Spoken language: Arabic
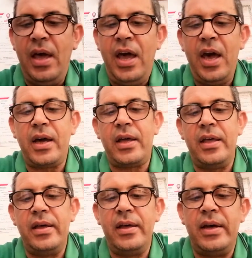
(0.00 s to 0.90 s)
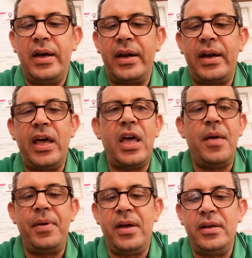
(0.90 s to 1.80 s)
حق
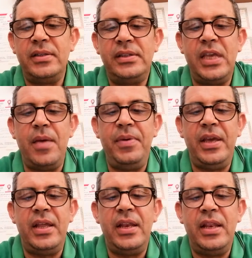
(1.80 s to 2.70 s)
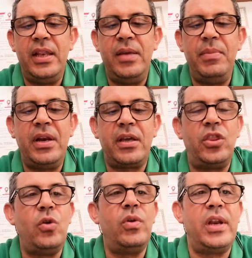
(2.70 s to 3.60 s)
الرقبة تابع لملك
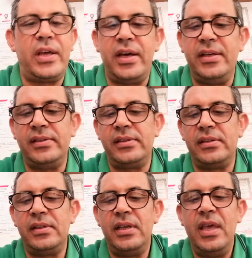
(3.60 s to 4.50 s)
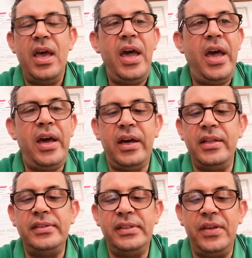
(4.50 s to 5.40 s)
الدولة الخاص
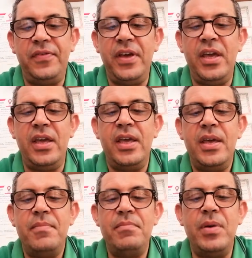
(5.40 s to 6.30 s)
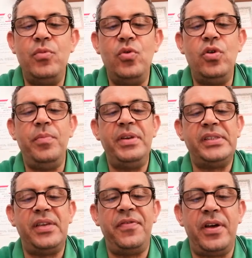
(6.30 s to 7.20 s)
حق الانتفاع ممنوح
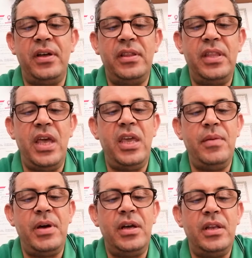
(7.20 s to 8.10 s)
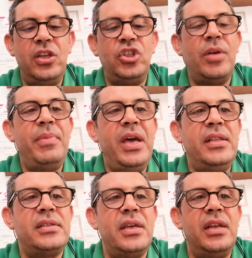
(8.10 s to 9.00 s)
بصفة دائمة
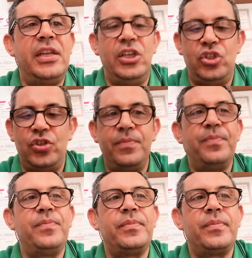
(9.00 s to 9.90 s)
لجماعة الجيش